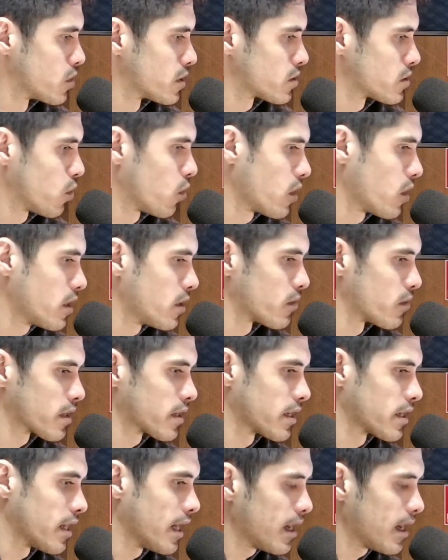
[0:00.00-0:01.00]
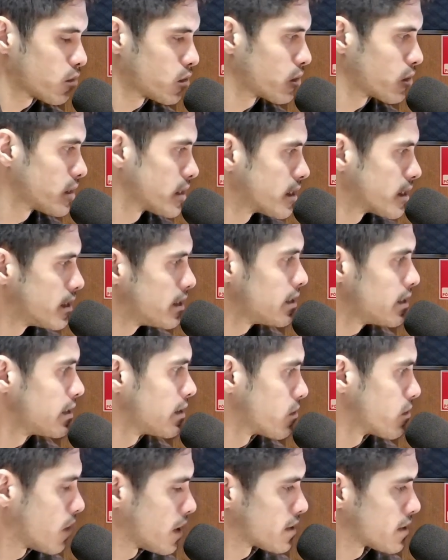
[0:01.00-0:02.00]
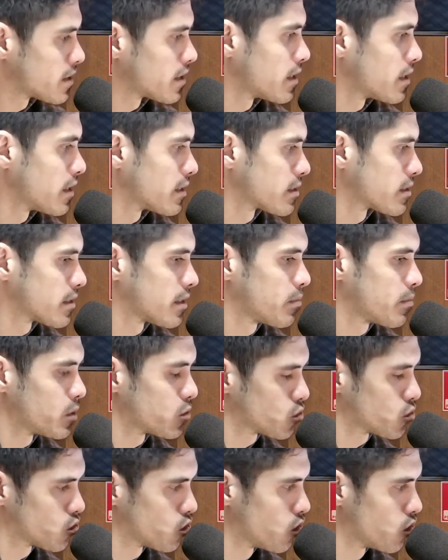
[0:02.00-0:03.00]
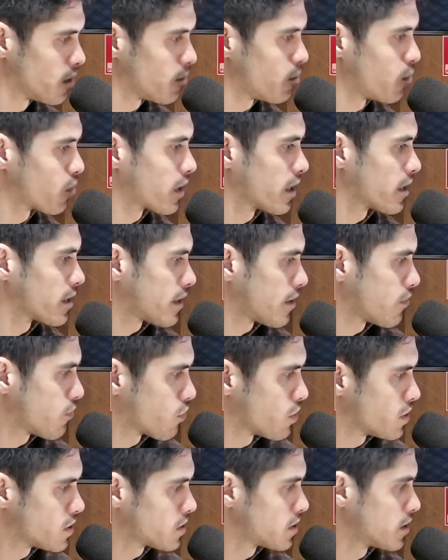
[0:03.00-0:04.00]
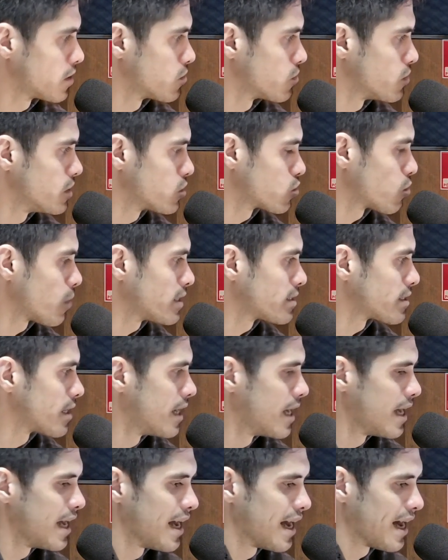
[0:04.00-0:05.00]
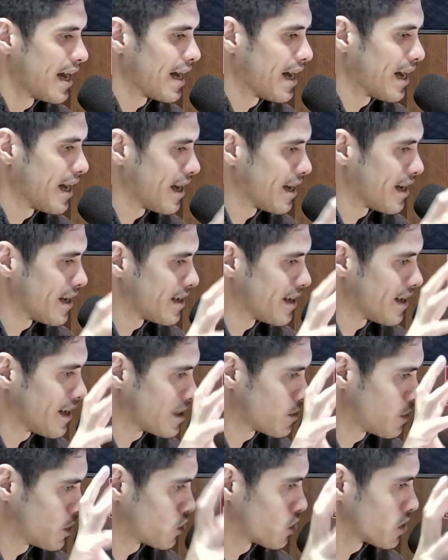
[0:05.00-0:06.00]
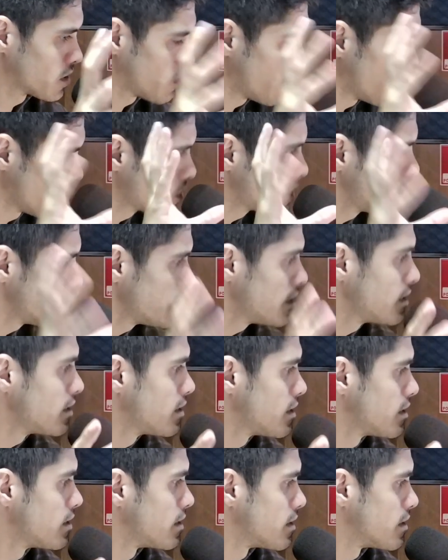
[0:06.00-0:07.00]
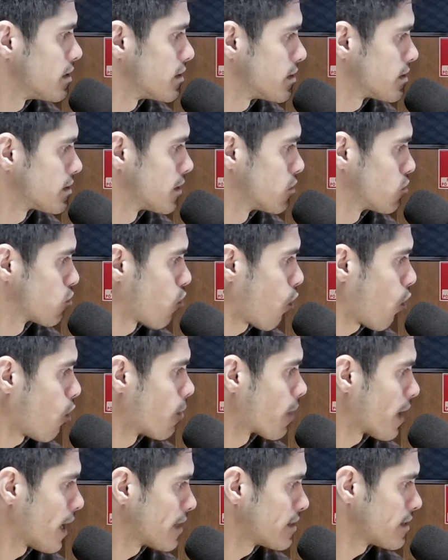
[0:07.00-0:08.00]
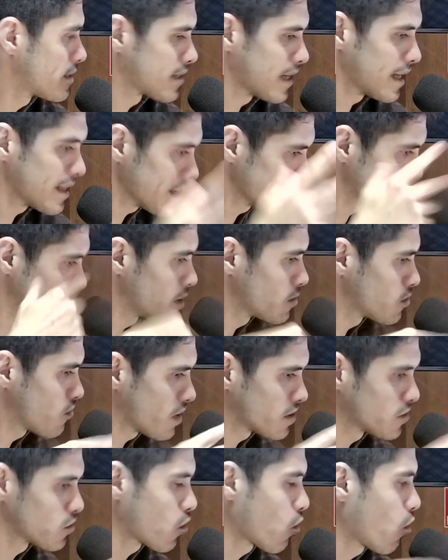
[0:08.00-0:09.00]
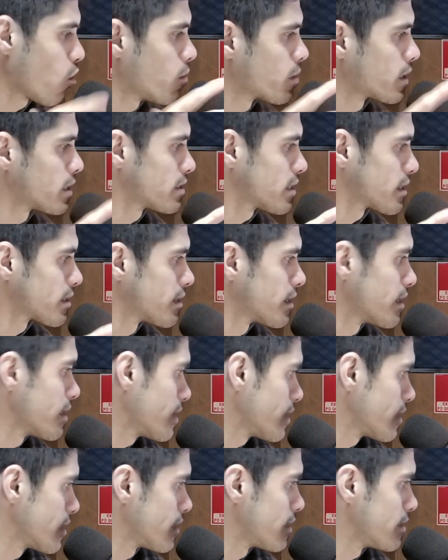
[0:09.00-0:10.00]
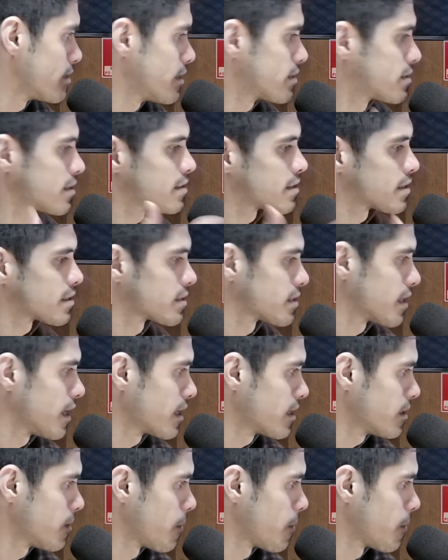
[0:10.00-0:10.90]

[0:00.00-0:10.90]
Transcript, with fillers: olham aquela, ah, eu tenho que seguir essa, essa pessoa porque ela está influenciando isso, mas a, a, as pessoas estão meio que sendo cobradas, elas mesmas fazendo uma cobrança até desnecessária